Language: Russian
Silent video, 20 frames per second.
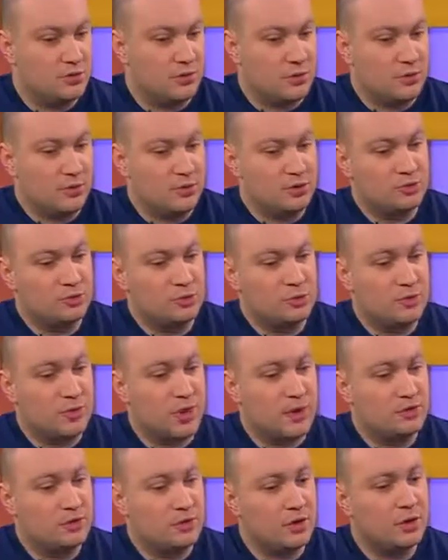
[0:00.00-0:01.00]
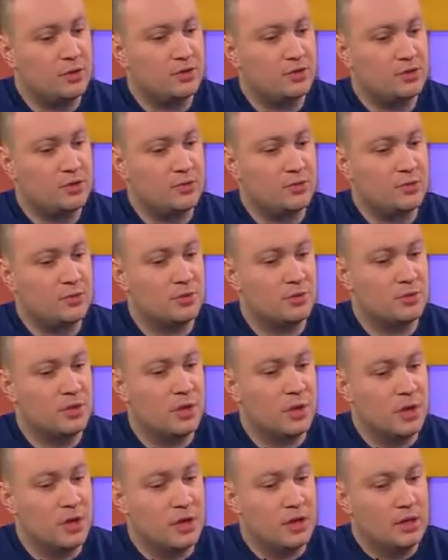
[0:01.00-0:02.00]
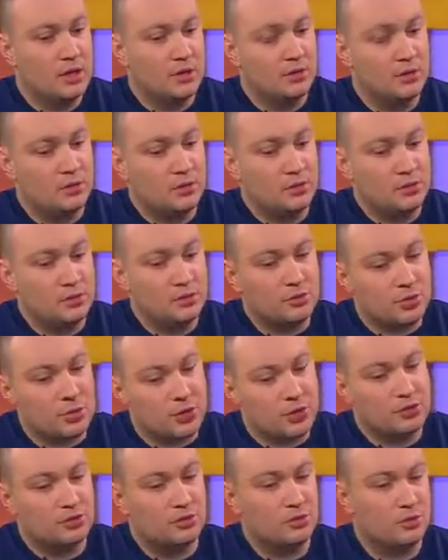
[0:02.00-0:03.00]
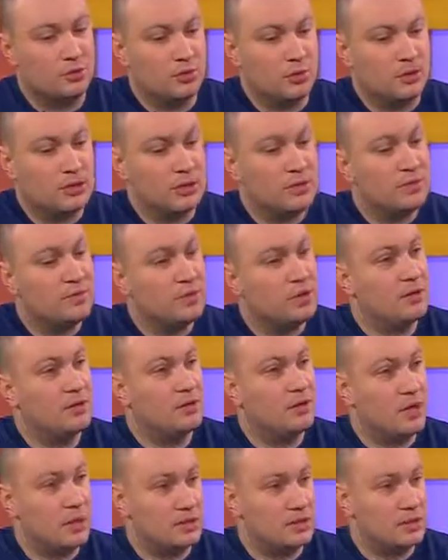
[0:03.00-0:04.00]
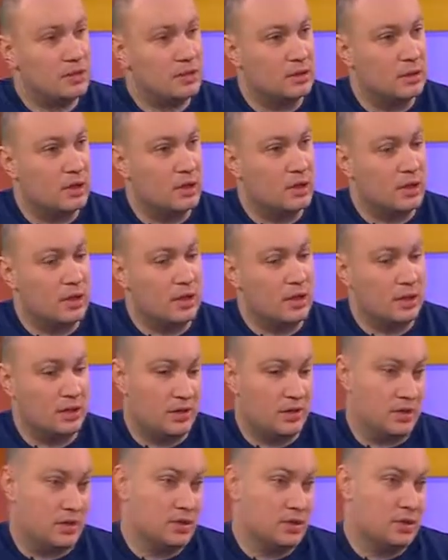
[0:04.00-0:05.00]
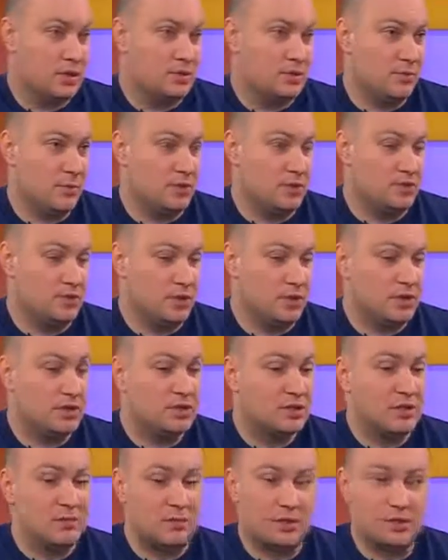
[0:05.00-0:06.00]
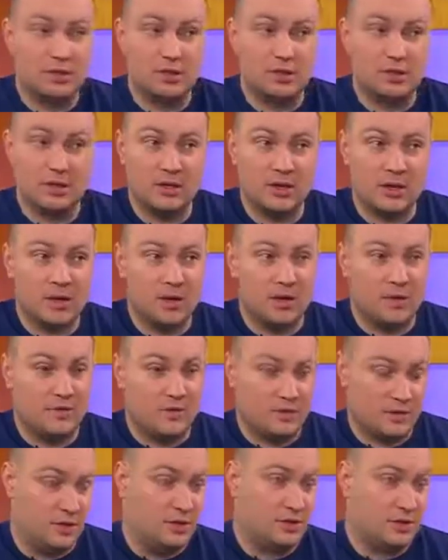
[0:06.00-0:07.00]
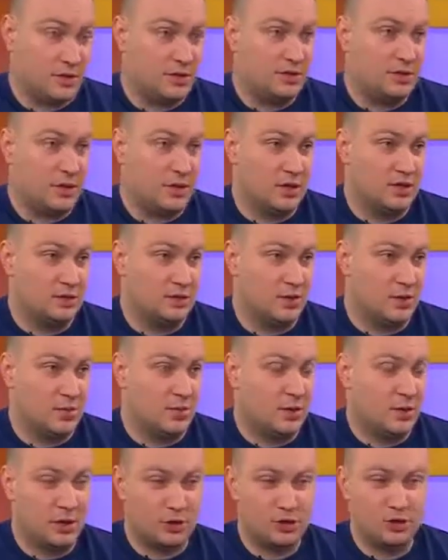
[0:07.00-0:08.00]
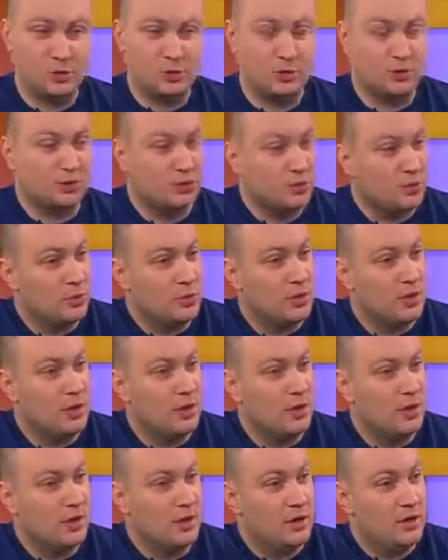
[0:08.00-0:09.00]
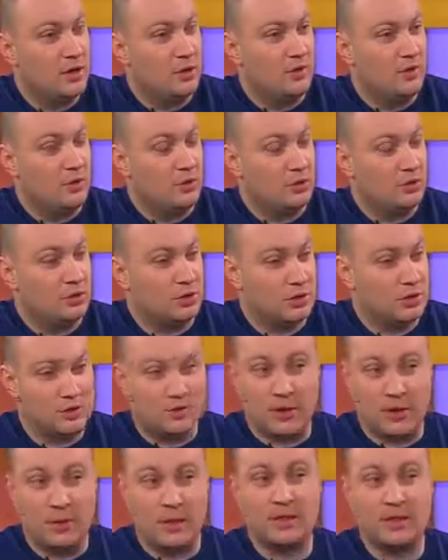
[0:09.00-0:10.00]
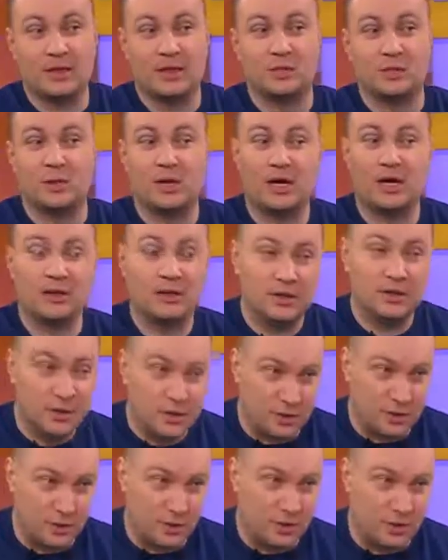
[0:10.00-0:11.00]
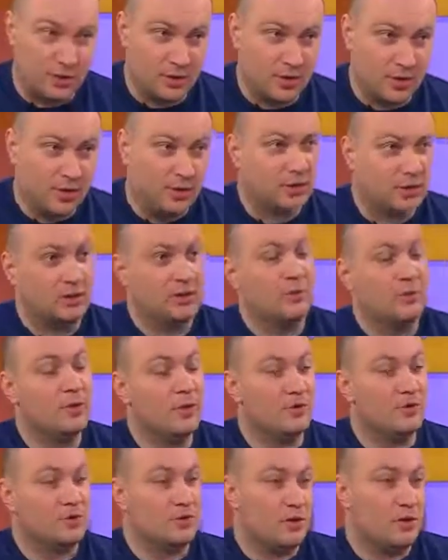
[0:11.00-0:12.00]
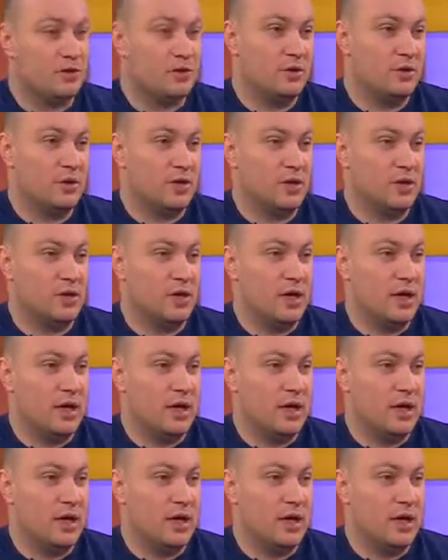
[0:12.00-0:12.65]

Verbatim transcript: Тука может быть прав, но я хочу напомнить Георгию Туке, что это не первый раз, когда активисты используют экстремистские фактические средства. Мы хорошо помним, что было вокруг так называемой энергоблокады Крыма, когда были взорваны